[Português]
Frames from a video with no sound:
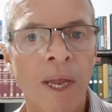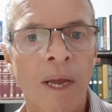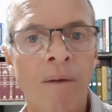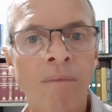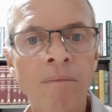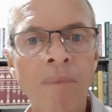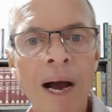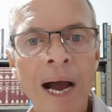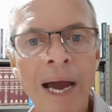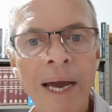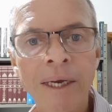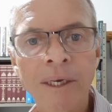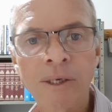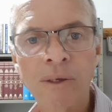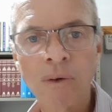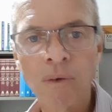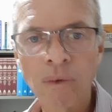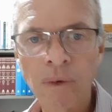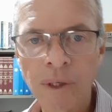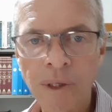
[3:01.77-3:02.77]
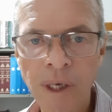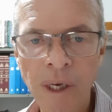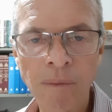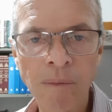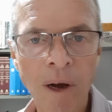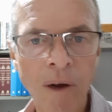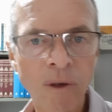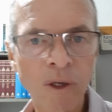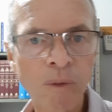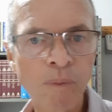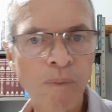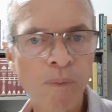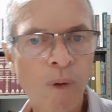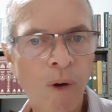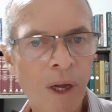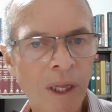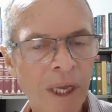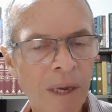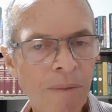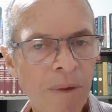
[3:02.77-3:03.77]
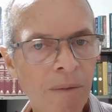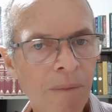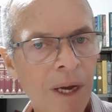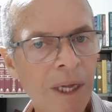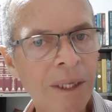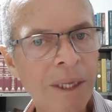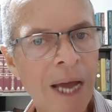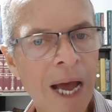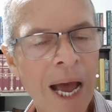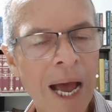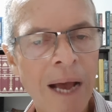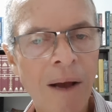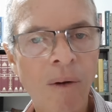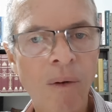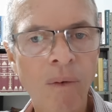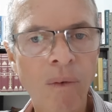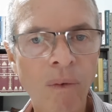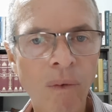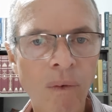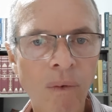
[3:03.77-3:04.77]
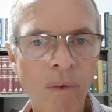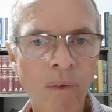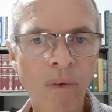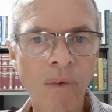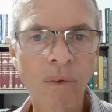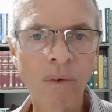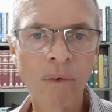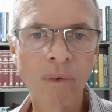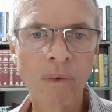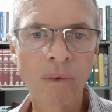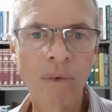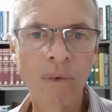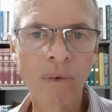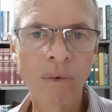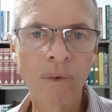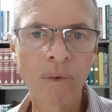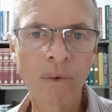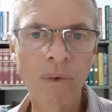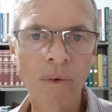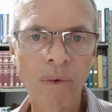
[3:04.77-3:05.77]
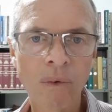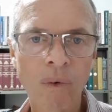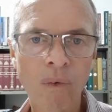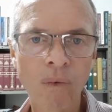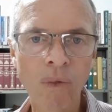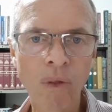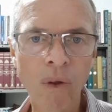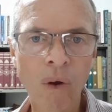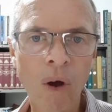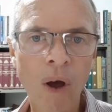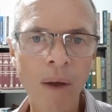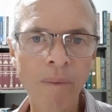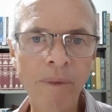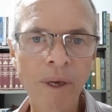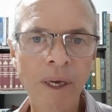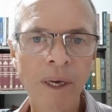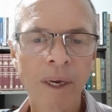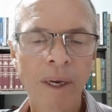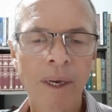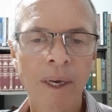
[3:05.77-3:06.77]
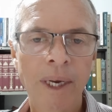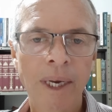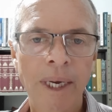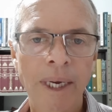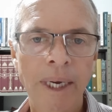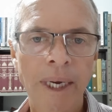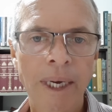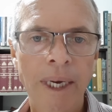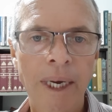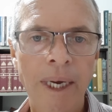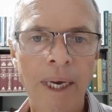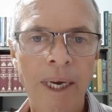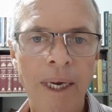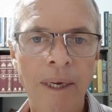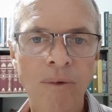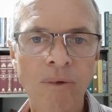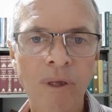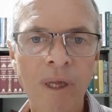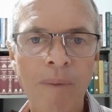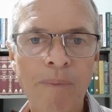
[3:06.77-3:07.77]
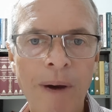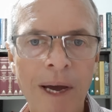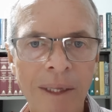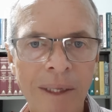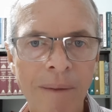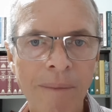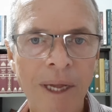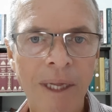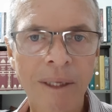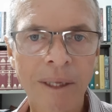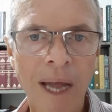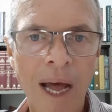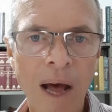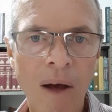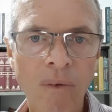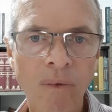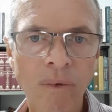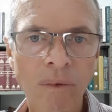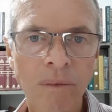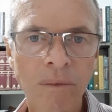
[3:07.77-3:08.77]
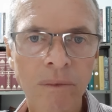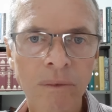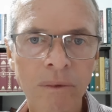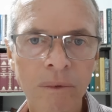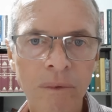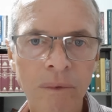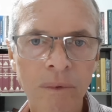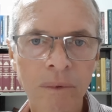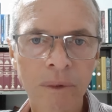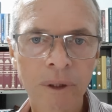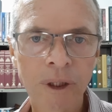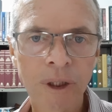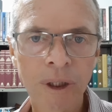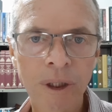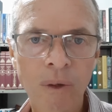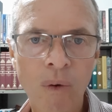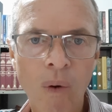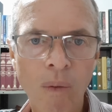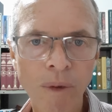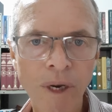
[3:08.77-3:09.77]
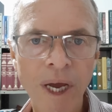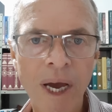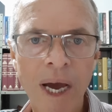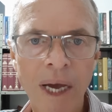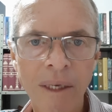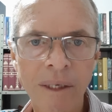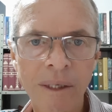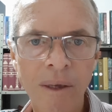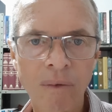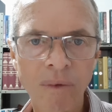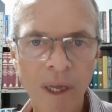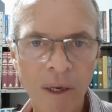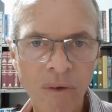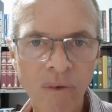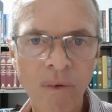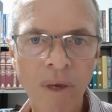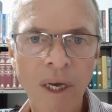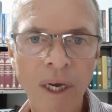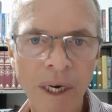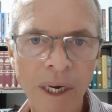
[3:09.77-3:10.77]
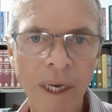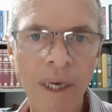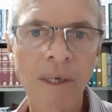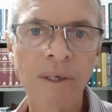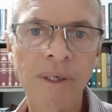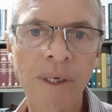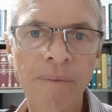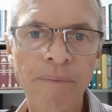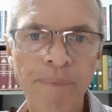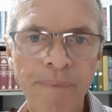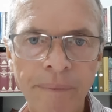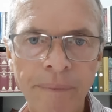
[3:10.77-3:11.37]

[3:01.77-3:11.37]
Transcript: Mas os irmãos podem me mandar o, o, o nome é, do departamental do, de comunicação da sua igreja,